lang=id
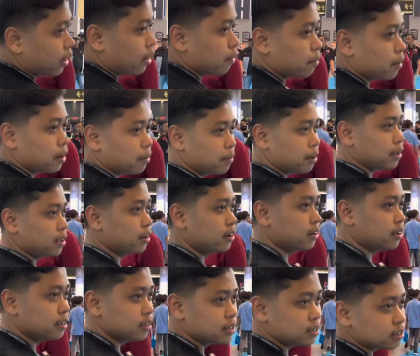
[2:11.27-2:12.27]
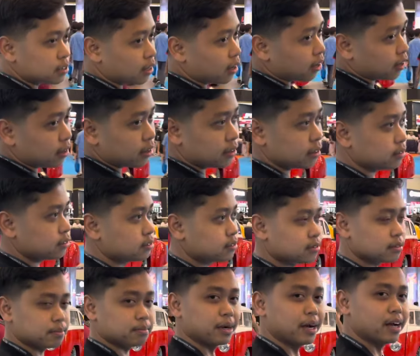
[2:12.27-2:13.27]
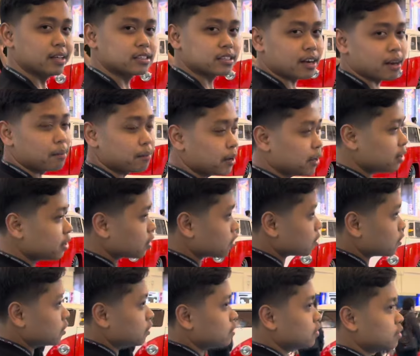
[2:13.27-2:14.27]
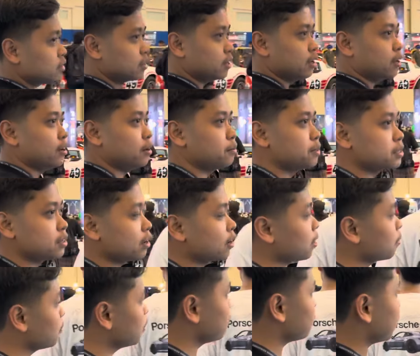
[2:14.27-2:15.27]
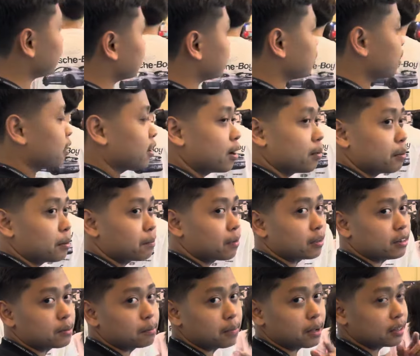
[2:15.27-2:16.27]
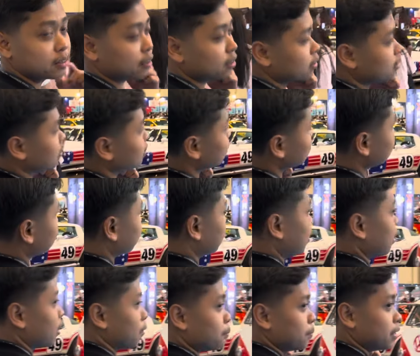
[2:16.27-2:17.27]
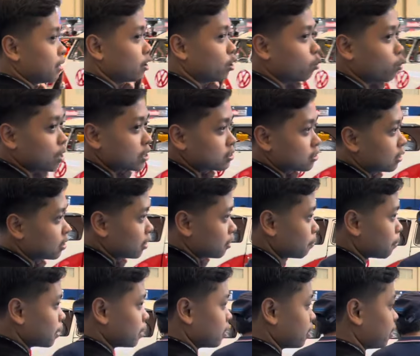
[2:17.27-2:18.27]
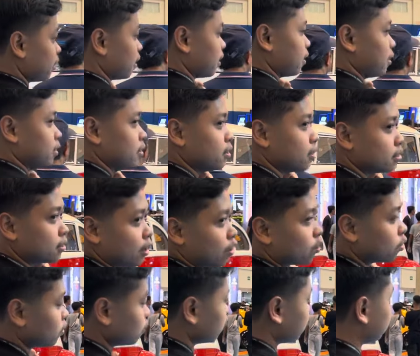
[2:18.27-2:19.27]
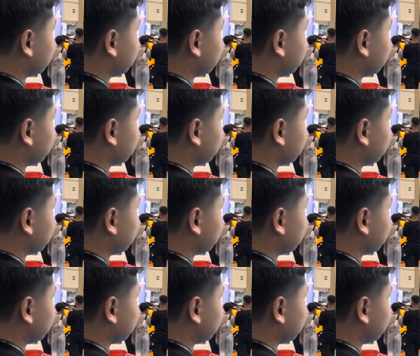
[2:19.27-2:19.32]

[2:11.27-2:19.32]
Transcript: apa namanya di Senayan nggak serame ini loh. Ini bisa rame banget karena memang tempatnya lebih luas daripada yang tahun